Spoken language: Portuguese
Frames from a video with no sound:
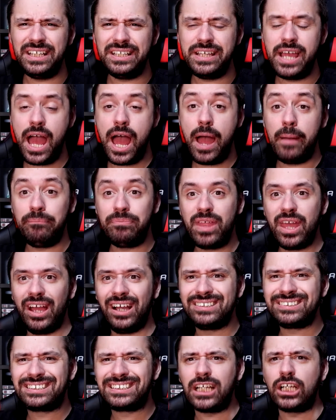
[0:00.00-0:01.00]
galerinha!
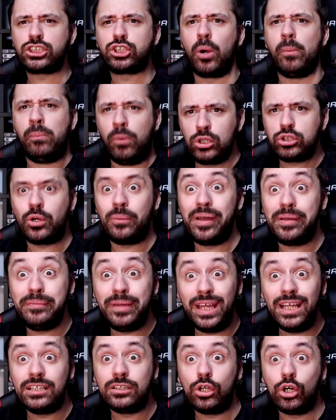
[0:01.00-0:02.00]
Eh, sejam muito
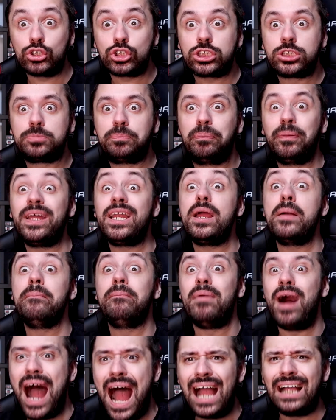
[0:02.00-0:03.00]
bem-vindos para
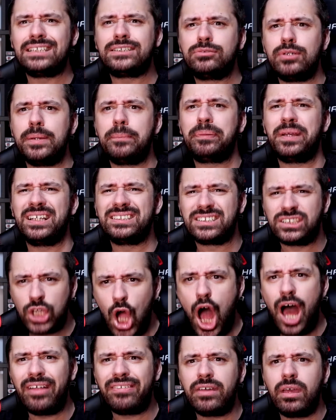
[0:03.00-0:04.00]
mais um
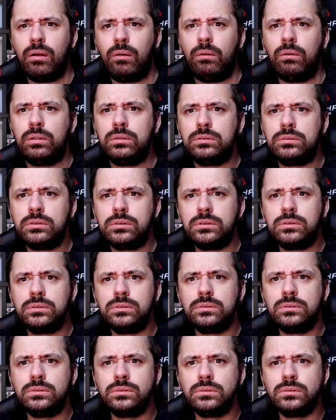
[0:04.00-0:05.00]
episódio
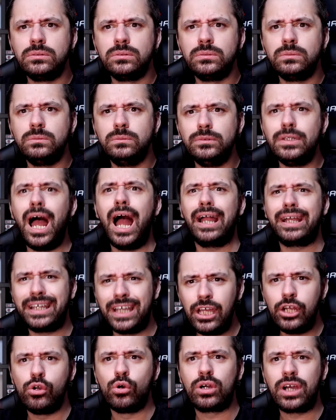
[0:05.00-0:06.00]

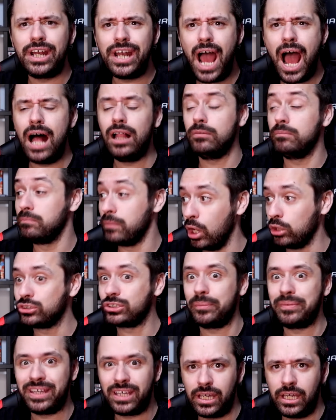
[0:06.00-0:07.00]
aqui no canal,
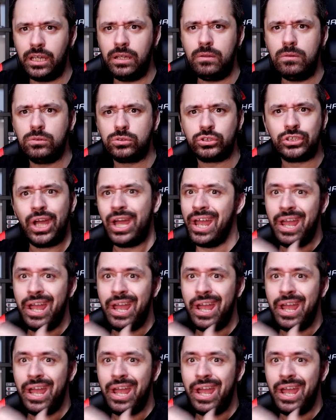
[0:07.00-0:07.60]
meus amiguinhos.